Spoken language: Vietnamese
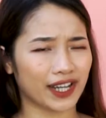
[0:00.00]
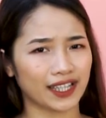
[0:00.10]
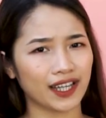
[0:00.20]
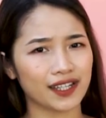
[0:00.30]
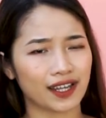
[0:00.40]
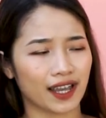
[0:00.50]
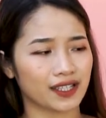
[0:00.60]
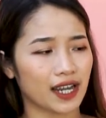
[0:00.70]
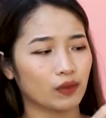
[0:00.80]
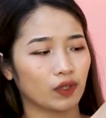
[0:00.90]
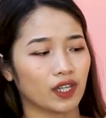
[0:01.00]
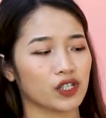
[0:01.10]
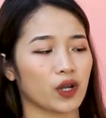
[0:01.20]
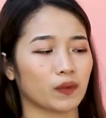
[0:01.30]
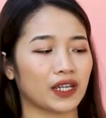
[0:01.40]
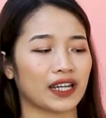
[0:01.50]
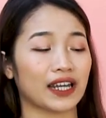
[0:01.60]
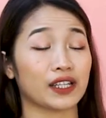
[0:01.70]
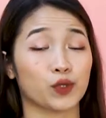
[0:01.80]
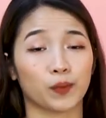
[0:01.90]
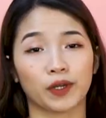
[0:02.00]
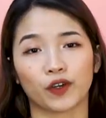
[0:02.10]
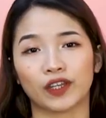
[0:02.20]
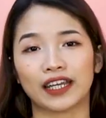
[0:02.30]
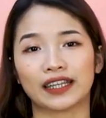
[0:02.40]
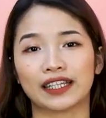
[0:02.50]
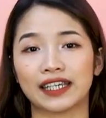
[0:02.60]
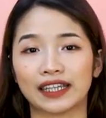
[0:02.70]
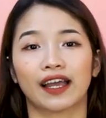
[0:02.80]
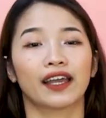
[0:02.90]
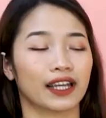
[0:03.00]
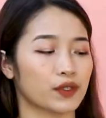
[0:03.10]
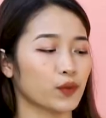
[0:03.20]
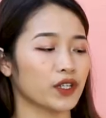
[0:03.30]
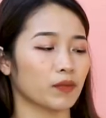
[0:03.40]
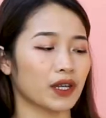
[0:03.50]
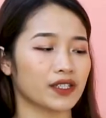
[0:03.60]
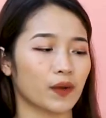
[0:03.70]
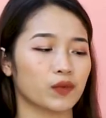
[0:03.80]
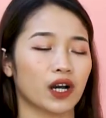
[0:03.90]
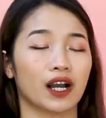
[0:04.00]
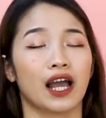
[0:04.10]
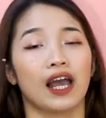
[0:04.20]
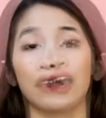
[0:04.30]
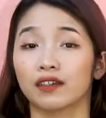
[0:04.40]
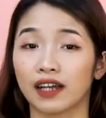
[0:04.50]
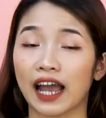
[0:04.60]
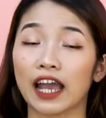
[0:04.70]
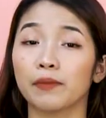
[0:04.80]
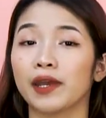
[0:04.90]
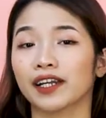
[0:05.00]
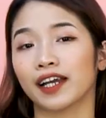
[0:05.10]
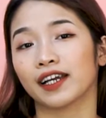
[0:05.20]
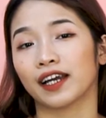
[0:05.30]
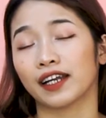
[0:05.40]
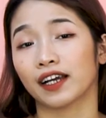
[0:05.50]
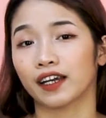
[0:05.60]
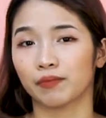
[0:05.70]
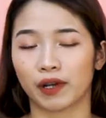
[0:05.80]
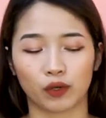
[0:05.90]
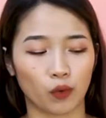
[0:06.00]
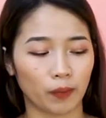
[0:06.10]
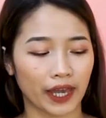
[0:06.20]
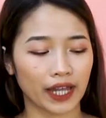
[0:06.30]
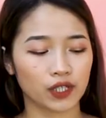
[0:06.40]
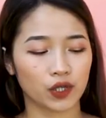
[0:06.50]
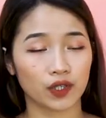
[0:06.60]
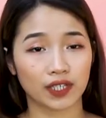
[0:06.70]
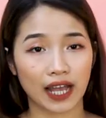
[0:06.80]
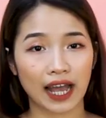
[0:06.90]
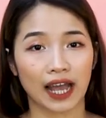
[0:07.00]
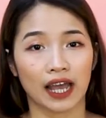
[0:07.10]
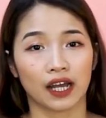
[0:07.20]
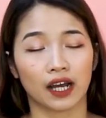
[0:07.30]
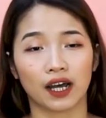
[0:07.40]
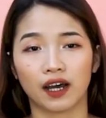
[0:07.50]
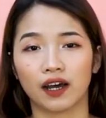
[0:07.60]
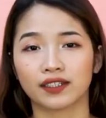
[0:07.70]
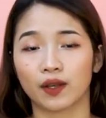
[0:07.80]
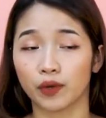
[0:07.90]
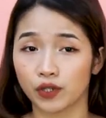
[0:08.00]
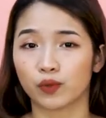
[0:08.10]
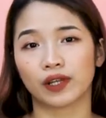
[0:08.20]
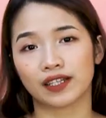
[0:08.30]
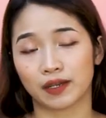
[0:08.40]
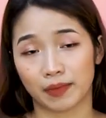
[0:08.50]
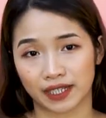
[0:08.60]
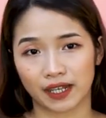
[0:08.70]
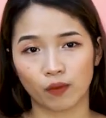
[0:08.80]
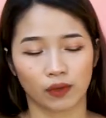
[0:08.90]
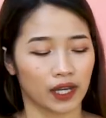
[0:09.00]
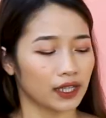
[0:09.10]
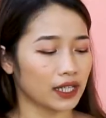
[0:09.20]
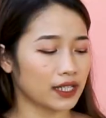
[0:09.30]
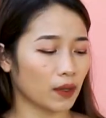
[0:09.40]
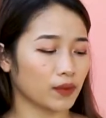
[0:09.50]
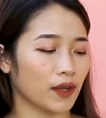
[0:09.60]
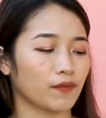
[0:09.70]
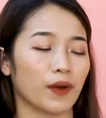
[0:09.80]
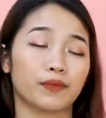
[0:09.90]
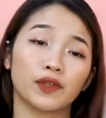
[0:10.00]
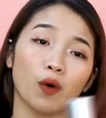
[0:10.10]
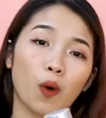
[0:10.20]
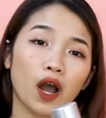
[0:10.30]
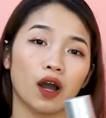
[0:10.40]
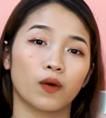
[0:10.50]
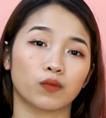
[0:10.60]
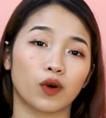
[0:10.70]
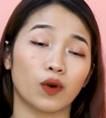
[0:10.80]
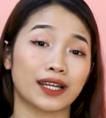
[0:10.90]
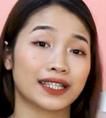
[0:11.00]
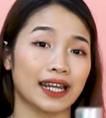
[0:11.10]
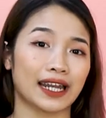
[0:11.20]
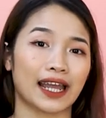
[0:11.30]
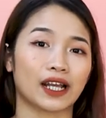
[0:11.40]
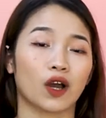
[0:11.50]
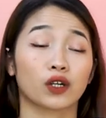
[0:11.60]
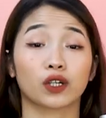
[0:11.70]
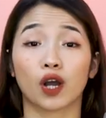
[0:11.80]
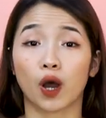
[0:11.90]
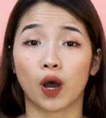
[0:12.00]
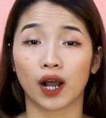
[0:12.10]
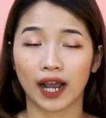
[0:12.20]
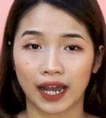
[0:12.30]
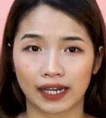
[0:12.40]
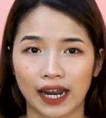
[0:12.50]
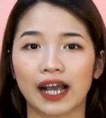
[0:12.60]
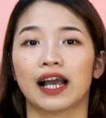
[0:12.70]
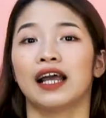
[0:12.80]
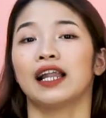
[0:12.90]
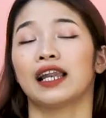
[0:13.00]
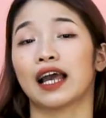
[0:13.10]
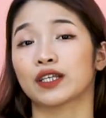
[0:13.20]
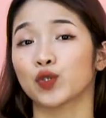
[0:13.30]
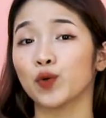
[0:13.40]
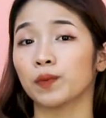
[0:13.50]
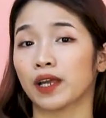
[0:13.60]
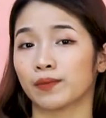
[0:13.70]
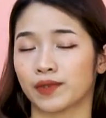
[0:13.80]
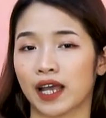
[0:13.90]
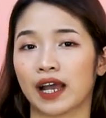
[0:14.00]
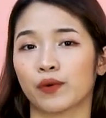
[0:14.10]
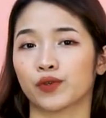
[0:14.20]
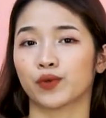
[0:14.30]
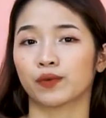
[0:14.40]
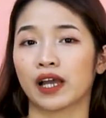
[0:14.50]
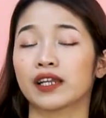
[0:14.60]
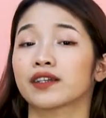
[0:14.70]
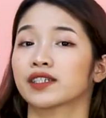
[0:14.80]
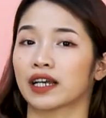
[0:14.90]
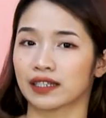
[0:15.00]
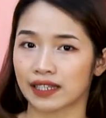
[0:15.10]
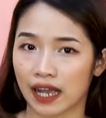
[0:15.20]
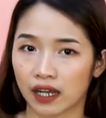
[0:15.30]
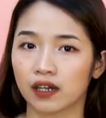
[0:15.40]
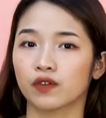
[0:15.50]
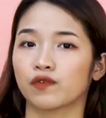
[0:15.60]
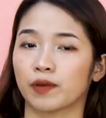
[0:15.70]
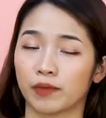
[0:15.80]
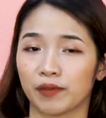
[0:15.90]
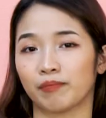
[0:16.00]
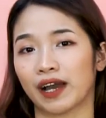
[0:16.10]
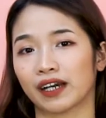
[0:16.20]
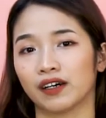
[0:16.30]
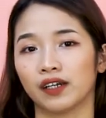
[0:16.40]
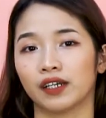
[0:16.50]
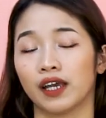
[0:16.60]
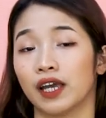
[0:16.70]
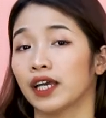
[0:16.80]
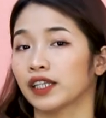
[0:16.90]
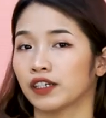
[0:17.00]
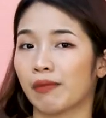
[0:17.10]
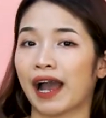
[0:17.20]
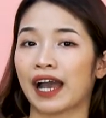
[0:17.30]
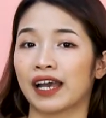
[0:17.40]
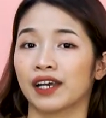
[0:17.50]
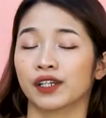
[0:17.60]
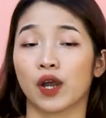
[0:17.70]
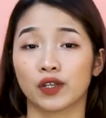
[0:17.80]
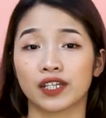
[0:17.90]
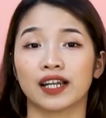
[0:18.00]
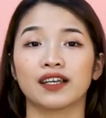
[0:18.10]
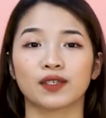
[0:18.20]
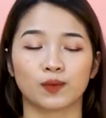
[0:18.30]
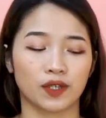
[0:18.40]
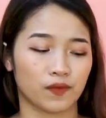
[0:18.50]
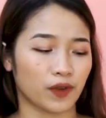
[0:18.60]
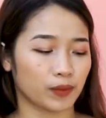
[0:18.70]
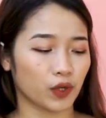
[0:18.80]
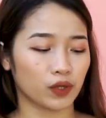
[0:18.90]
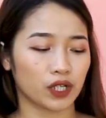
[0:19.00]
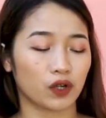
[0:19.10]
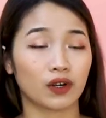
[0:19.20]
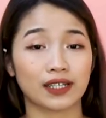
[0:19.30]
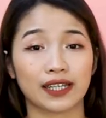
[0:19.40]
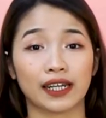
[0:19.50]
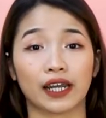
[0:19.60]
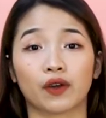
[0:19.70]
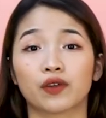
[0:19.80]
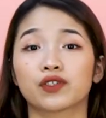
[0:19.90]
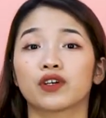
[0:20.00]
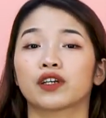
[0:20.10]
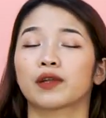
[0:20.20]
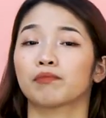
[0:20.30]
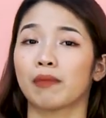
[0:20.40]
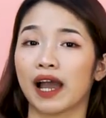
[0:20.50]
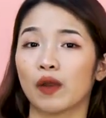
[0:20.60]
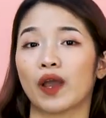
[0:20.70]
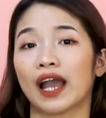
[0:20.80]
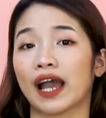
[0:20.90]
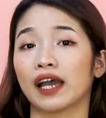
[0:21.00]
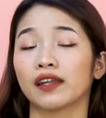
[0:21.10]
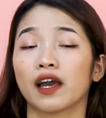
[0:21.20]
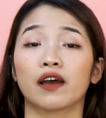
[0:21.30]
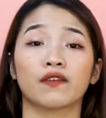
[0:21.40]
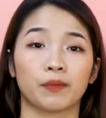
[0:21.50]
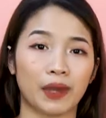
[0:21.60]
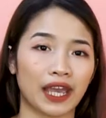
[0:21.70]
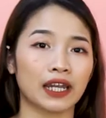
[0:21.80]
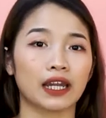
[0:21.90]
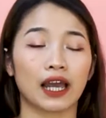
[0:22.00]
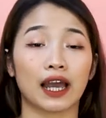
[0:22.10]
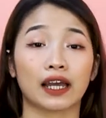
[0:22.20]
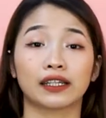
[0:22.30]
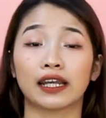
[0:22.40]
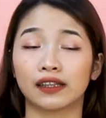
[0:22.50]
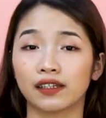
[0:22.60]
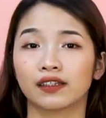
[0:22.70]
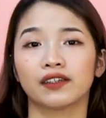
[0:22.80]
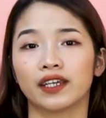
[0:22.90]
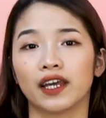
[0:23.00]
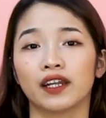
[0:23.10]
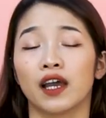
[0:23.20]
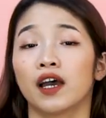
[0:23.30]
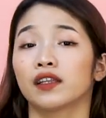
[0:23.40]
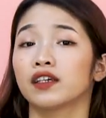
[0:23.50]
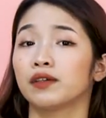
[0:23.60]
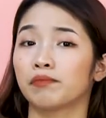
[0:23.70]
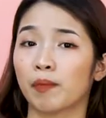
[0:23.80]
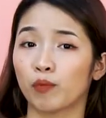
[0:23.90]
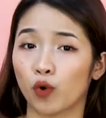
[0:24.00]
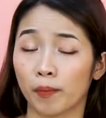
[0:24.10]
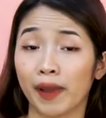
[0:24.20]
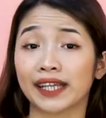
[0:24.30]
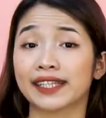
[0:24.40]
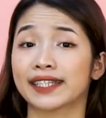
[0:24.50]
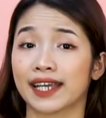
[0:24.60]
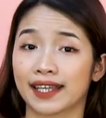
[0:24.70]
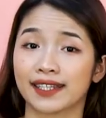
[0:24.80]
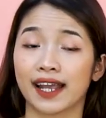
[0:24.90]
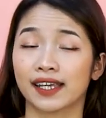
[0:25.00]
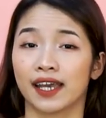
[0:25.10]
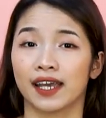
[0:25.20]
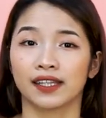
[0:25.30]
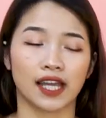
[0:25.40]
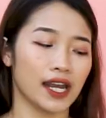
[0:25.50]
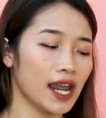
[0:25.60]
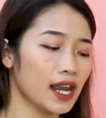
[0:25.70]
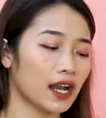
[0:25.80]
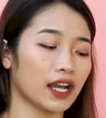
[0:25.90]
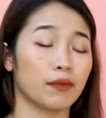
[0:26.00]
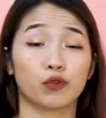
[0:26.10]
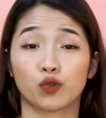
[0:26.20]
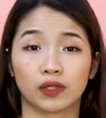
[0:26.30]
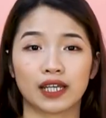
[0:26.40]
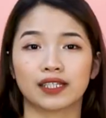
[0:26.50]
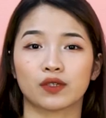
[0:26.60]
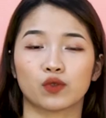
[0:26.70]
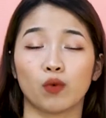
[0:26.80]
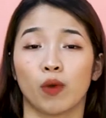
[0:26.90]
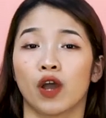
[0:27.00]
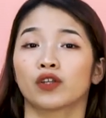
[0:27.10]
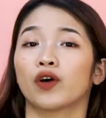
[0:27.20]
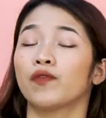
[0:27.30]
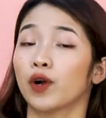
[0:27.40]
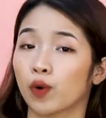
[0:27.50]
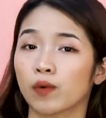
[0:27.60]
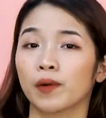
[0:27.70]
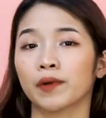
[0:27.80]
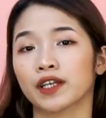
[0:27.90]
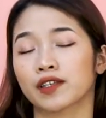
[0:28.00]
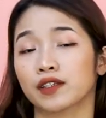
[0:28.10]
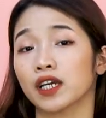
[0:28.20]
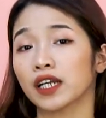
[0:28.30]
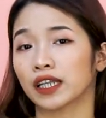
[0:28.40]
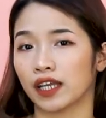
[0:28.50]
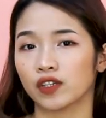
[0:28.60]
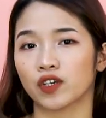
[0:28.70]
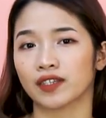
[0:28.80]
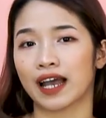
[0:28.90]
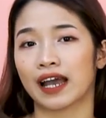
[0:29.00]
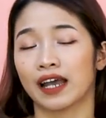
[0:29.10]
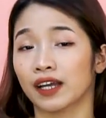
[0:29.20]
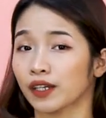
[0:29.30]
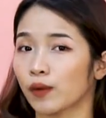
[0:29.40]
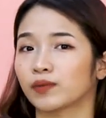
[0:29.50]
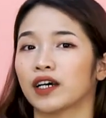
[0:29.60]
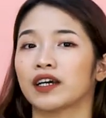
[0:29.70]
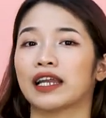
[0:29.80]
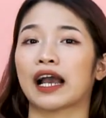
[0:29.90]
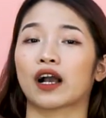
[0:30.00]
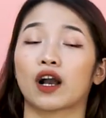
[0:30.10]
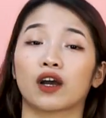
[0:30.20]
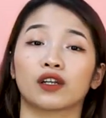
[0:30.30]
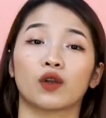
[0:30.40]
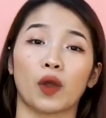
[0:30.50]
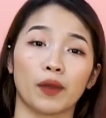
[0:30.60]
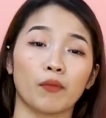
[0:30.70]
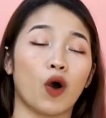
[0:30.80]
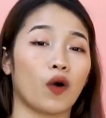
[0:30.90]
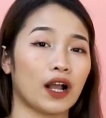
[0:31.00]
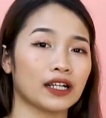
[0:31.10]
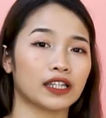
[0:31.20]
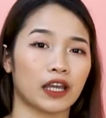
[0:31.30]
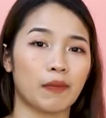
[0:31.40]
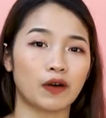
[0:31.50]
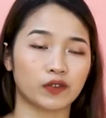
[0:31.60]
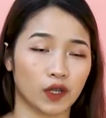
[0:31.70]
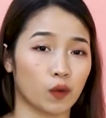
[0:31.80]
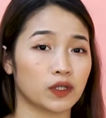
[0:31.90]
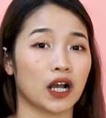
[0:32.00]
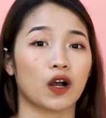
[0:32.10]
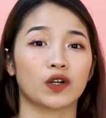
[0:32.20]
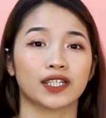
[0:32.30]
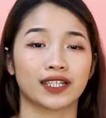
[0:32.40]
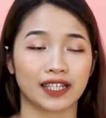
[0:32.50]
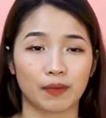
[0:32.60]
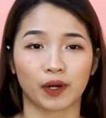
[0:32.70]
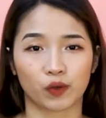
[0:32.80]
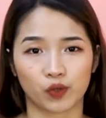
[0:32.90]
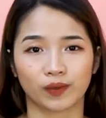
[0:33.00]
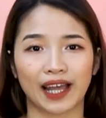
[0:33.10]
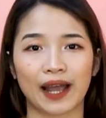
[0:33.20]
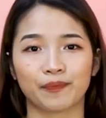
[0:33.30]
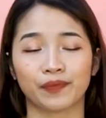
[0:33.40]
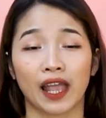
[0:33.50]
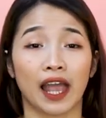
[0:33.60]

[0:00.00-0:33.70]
với cái thiết kế chai thủy tinh trong như thế này thì chúng mình có thể nhìn thấy cái dung dịch bên trong được. Thứ hai, bên cạnh khả năng cân bằng độ pH cho da, uh, sau khi chúng ta rửa mặt xong thì dòng sản phẩm nước hoa hồng collagen này còn có khả năng là giúp làm da của chúng ta được trắng sáng hơn và mịn màng hơn. Thứ ba, đó chính là dòng sản phẩm toner collagen này có chứa đến 3 loại AHA và BHA đến từ tự nhiên, từ mầm lúa mạch, trà xanh. Thế nên là khi mà chúng ta sử dụng, nó vừa cung cấp các dưỡng chất cần thiết cho da, đồng thời là còn loại bỏ các tế bào xấu ra khỏi trên da mặt của chúng ta.